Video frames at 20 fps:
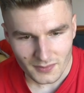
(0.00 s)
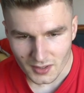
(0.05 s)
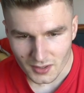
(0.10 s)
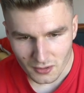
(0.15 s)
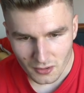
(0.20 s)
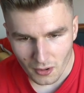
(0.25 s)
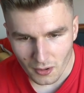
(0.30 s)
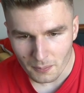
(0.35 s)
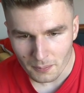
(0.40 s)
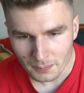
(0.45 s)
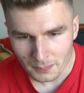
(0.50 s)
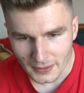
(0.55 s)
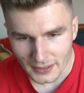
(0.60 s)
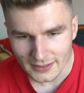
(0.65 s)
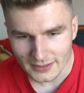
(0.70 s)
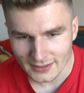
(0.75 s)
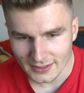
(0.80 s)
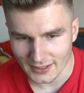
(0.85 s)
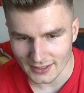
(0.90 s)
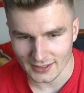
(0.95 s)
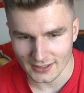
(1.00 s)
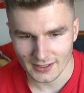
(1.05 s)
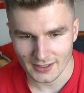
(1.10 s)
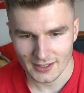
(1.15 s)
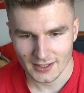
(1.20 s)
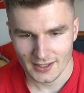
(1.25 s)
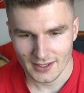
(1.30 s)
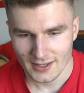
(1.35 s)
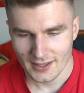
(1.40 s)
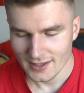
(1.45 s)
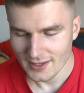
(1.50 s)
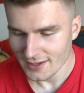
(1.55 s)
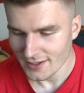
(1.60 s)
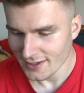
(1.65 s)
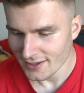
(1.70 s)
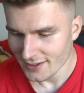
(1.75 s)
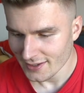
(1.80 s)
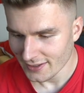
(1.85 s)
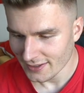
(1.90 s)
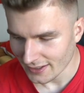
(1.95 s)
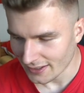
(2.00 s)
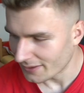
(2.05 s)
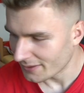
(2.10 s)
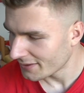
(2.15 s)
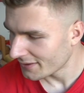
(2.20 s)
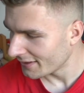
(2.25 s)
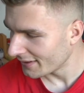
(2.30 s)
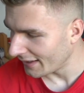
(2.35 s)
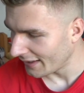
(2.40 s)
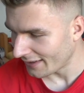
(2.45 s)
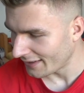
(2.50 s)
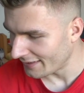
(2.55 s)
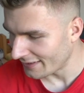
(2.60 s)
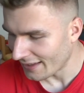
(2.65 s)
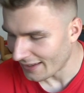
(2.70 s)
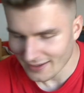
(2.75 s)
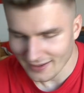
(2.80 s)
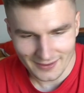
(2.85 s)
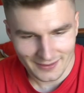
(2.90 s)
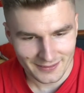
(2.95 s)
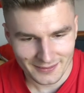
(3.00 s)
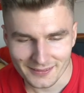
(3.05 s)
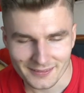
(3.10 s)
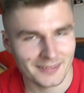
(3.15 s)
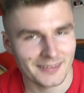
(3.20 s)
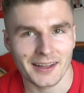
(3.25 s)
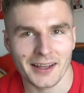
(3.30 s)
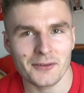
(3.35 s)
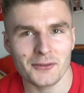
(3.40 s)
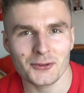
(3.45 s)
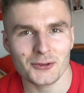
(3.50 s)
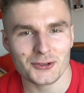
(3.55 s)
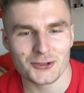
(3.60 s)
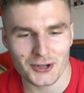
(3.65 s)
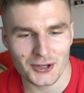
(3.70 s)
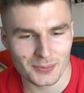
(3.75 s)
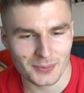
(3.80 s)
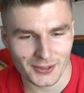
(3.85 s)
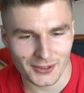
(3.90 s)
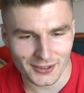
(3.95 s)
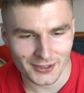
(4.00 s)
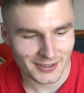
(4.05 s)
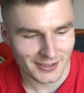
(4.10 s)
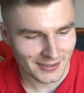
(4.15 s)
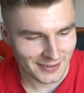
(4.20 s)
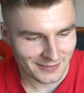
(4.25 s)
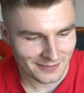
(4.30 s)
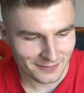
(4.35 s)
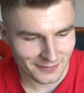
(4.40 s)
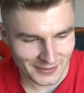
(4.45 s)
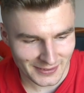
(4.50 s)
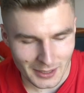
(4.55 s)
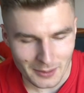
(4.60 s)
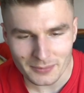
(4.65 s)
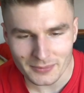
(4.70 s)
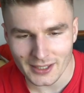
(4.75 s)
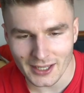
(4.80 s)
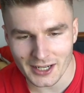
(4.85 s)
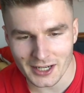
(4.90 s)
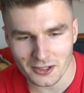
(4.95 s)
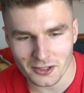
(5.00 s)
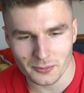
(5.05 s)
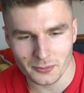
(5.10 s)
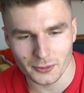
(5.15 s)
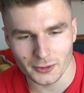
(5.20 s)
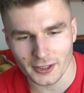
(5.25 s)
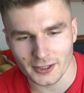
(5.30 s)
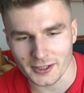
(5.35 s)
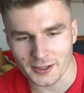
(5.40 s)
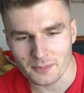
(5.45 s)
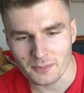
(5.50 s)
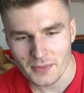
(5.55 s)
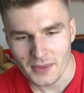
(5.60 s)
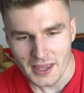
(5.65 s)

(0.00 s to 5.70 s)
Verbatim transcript: Komplett krank. Ja, äh, äh nee. Einfach nur schön mit euch. Verdammt geile Community.